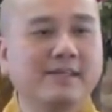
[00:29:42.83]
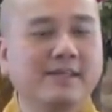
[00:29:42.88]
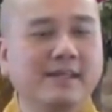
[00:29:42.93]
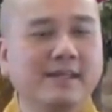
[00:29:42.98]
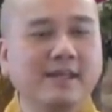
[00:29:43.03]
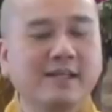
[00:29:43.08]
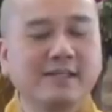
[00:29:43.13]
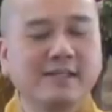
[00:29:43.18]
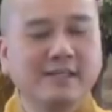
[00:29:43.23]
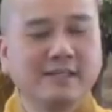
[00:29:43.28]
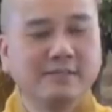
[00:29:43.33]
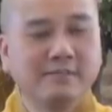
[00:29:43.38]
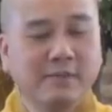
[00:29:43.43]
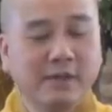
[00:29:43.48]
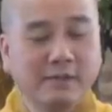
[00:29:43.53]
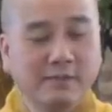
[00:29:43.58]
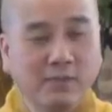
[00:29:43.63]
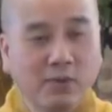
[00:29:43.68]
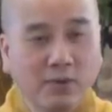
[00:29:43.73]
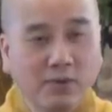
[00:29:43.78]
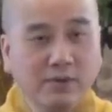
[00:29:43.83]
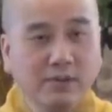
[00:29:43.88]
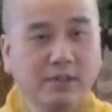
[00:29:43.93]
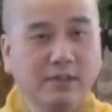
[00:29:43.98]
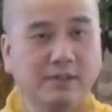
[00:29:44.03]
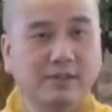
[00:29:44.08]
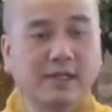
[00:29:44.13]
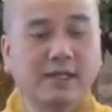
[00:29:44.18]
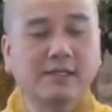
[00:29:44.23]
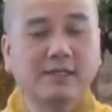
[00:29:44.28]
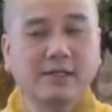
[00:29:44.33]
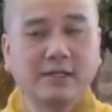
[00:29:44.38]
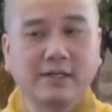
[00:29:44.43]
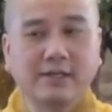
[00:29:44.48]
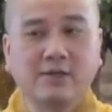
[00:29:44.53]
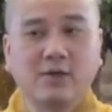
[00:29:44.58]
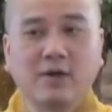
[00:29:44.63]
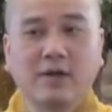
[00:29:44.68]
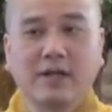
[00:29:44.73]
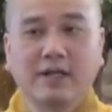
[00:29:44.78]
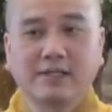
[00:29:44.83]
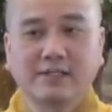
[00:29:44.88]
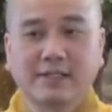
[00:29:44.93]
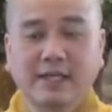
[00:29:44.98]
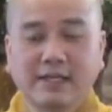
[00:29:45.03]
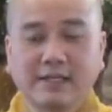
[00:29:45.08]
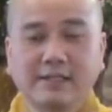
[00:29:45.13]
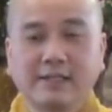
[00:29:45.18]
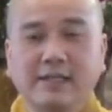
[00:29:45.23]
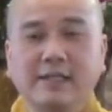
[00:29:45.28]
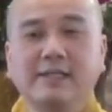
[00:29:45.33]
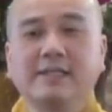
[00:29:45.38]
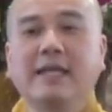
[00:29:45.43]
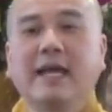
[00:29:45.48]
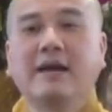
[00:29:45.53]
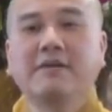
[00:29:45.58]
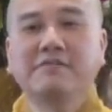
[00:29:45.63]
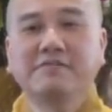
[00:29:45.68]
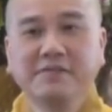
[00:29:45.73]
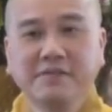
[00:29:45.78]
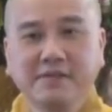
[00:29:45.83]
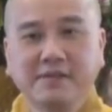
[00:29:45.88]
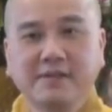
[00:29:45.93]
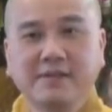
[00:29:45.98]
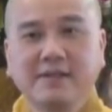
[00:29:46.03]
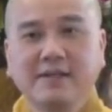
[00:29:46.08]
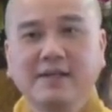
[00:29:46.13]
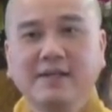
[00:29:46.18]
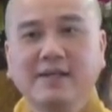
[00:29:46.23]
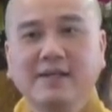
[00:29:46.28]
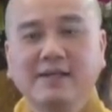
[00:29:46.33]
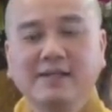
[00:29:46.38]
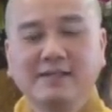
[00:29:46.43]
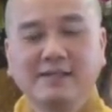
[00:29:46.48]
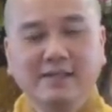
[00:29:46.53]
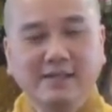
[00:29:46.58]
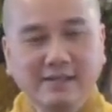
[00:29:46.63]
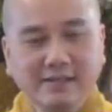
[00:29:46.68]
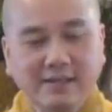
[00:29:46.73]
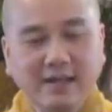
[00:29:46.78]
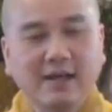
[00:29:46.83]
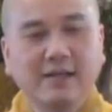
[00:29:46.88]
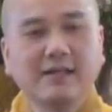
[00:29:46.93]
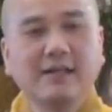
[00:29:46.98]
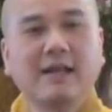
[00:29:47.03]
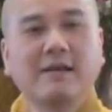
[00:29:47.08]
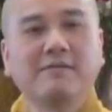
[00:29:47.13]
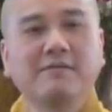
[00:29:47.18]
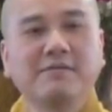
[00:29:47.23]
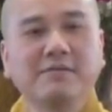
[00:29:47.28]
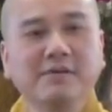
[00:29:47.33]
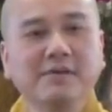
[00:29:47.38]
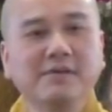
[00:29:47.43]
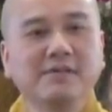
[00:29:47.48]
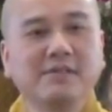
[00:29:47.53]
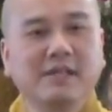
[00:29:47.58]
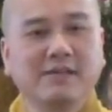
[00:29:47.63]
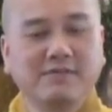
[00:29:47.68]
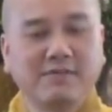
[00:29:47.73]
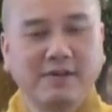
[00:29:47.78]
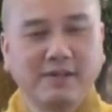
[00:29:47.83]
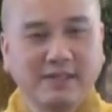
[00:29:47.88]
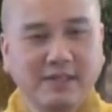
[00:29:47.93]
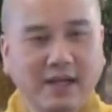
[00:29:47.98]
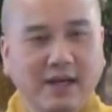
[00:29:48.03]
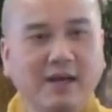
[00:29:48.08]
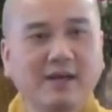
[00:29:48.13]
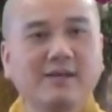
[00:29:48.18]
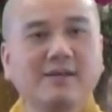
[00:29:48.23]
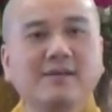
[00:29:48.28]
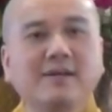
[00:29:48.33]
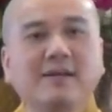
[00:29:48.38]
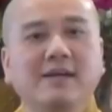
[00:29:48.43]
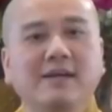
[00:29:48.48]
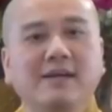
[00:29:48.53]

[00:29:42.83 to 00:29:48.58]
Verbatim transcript: cho nên mình muốn được cái chuyện gọi là sanh thị giả phước giữ thân làm phước thì phải nhớ